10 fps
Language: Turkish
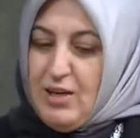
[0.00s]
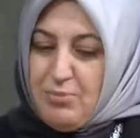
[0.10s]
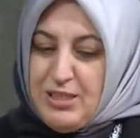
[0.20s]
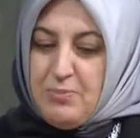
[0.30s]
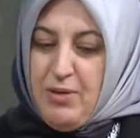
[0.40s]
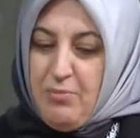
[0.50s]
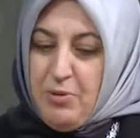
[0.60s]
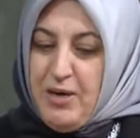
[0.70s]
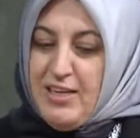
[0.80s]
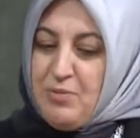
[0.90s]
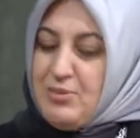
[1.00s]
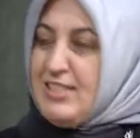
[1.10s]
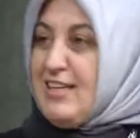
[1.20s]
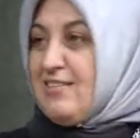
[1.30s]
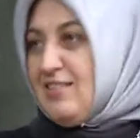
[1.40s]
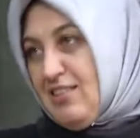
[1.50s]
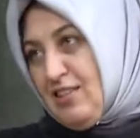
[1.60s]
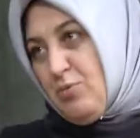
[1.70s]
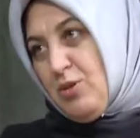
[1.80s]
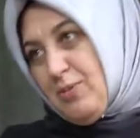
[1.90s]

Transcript: Biz babaannemizden dinlediğimiz